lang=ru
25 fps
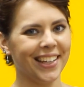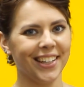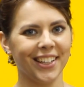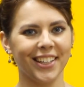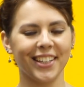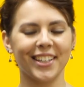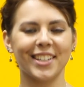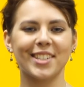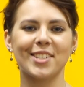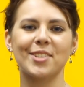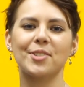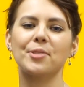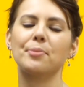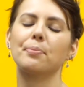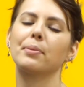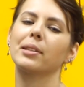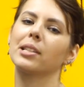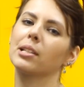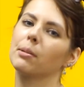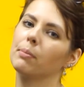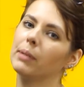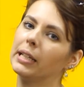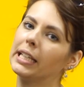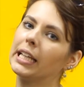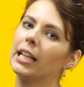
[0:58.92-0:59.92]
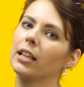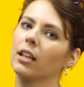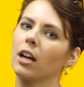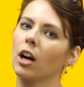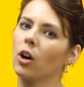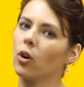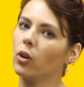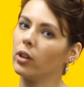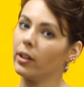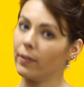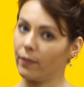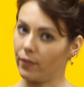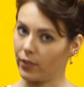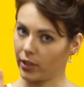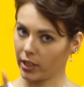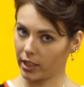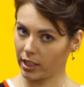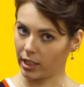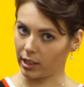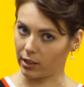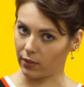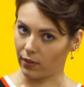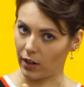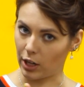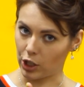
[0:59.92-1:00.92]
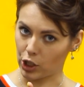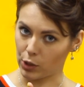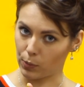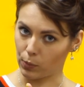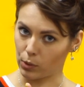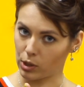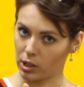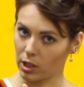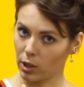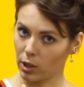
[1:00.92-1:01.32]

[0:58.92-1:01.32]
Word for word: И если употребление алкоголя вредит вашему